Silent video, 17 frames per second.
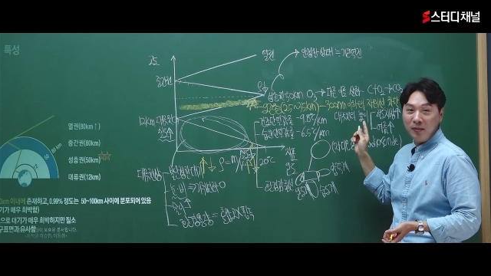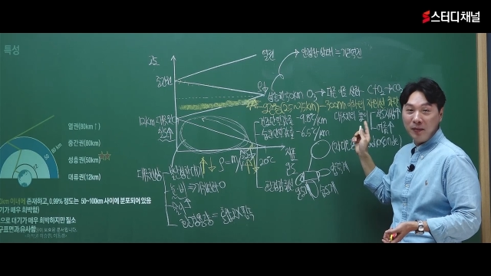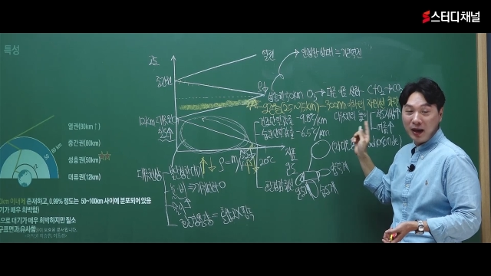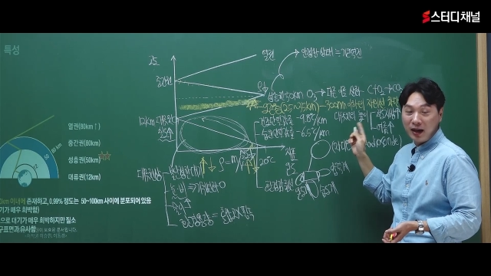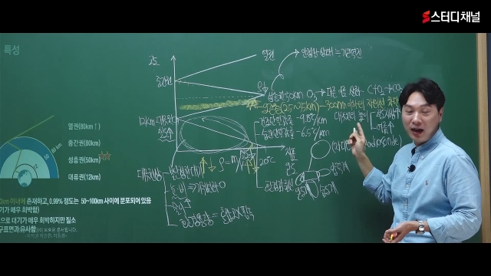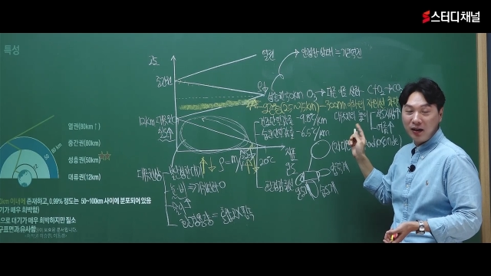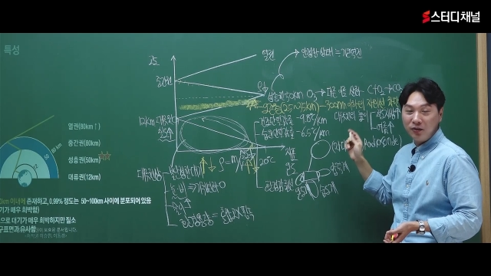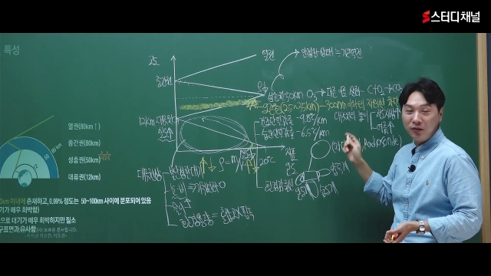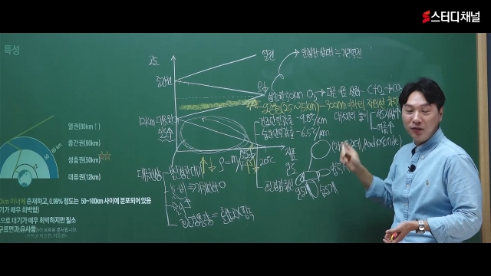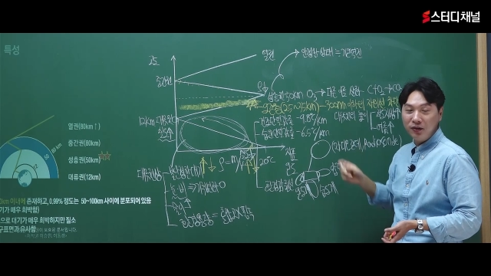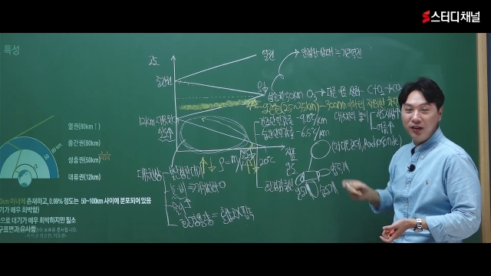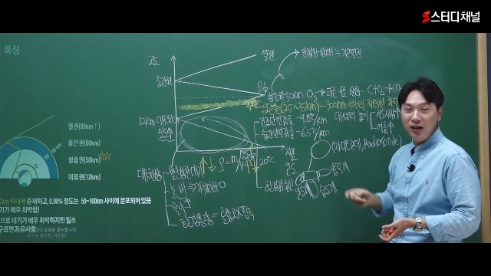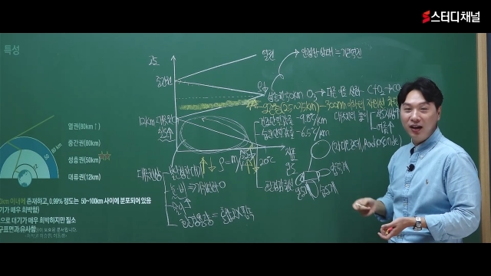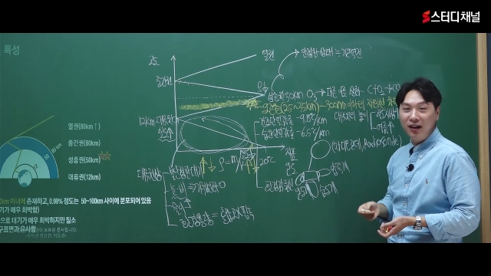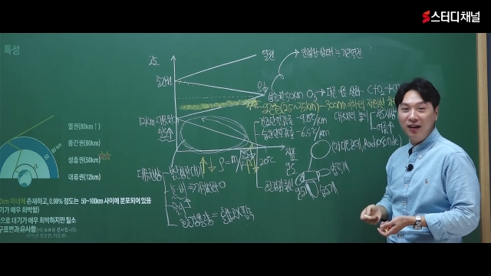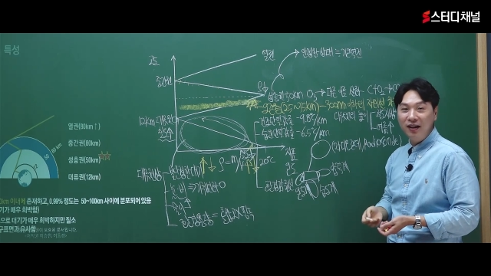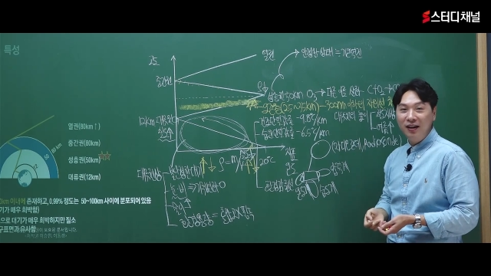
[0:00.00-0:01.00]
말하는
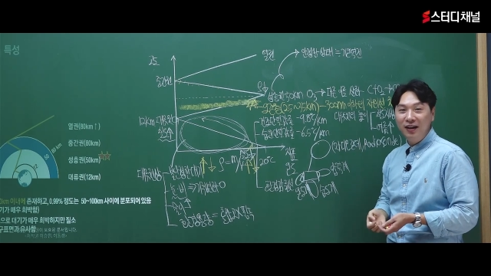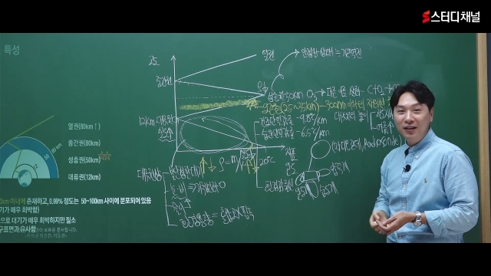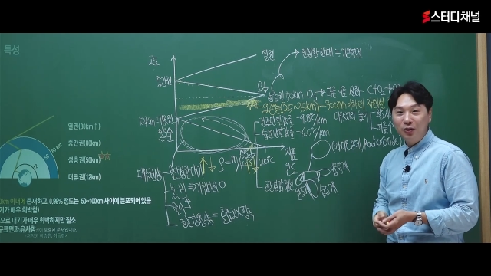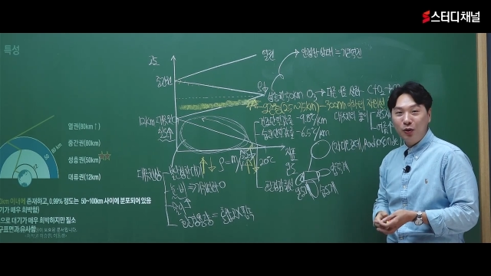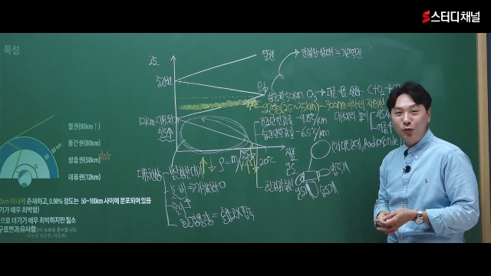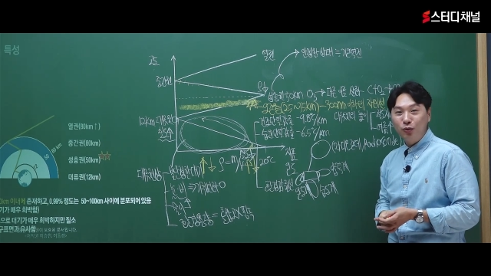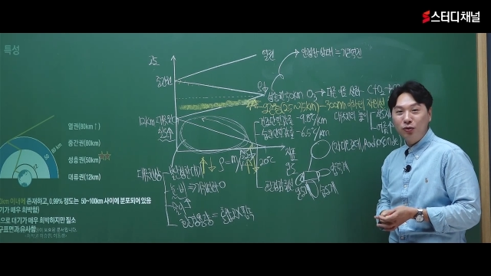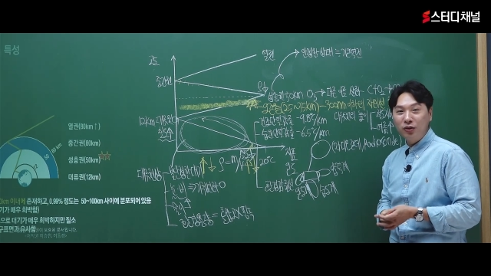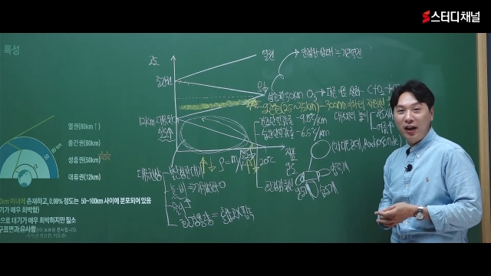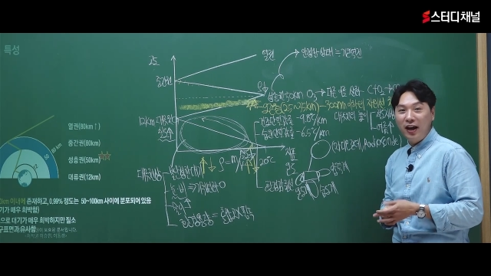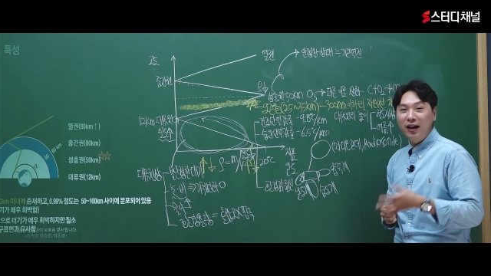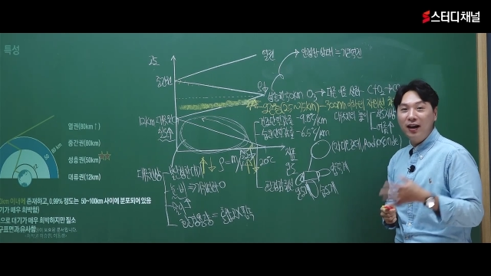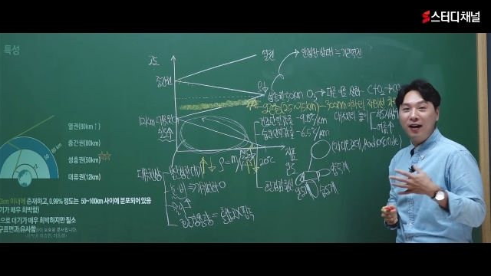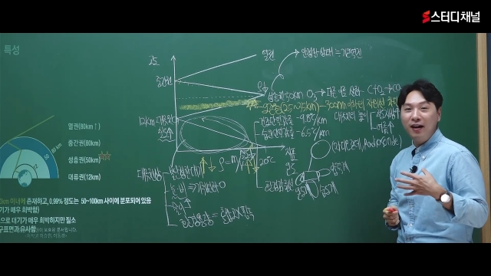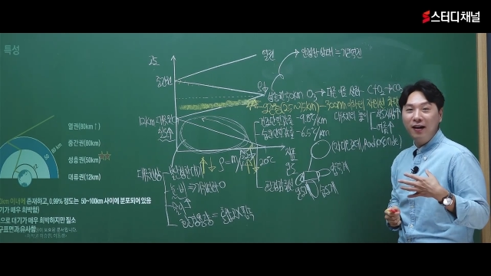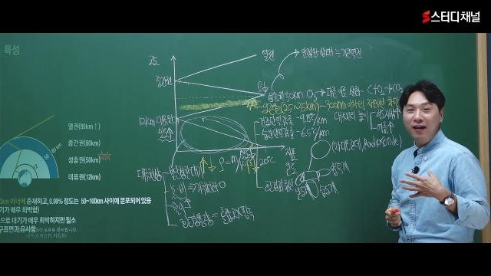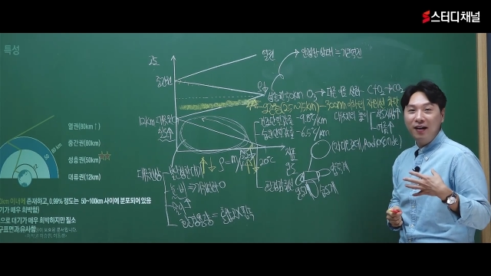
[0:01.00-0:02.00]
건데 결국
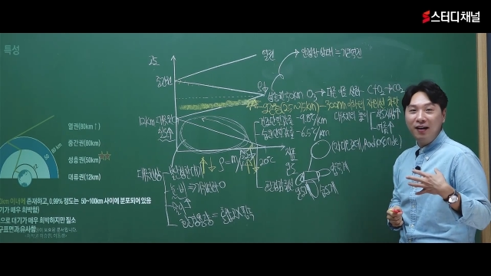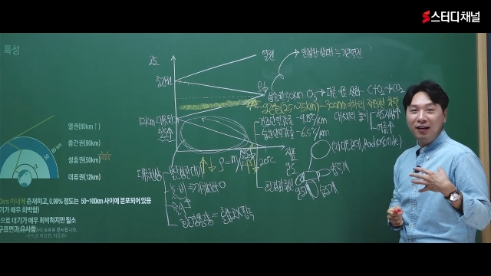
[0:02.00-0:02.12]
내가